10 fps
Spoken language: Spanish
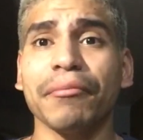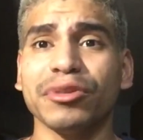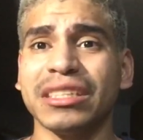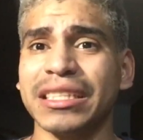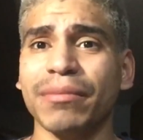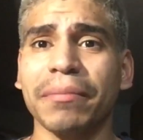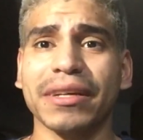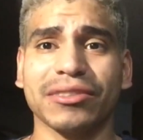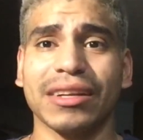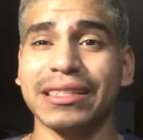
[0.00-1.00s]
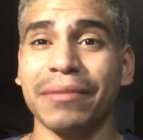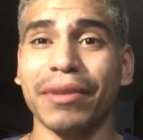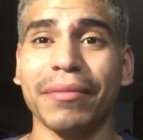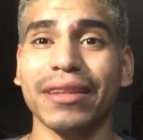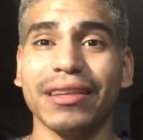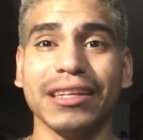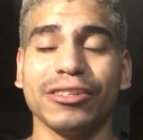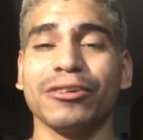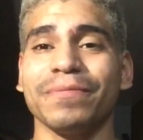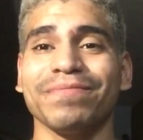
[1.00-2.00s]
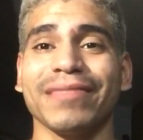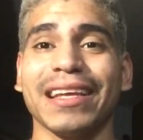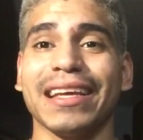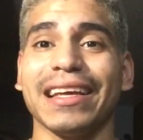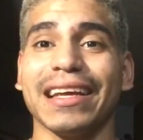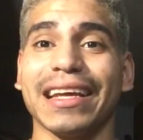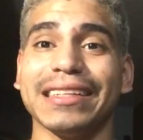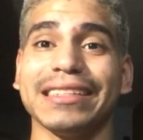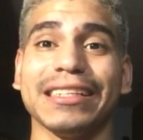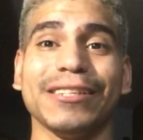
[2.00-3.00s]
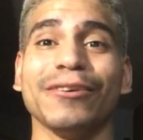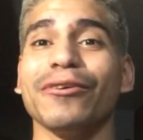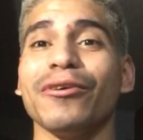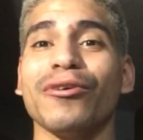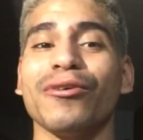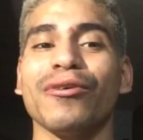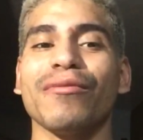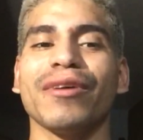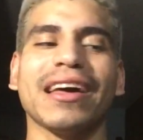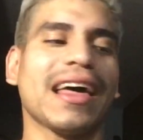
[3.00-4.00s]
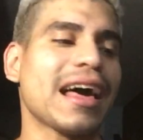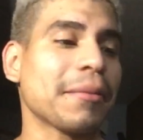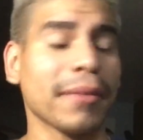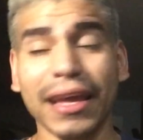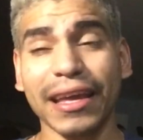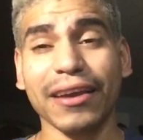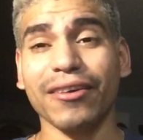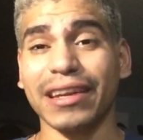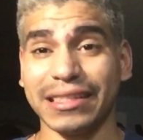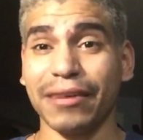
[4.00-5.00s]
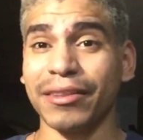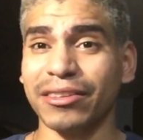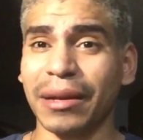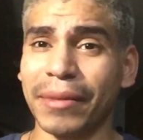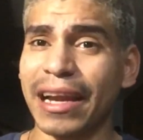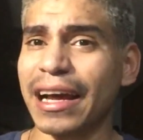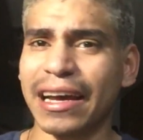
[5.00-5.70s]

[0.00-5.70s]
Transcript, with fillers: Muchísimas personas siempre me han dicho, que si yo voy a dejar México, que si cuando termine la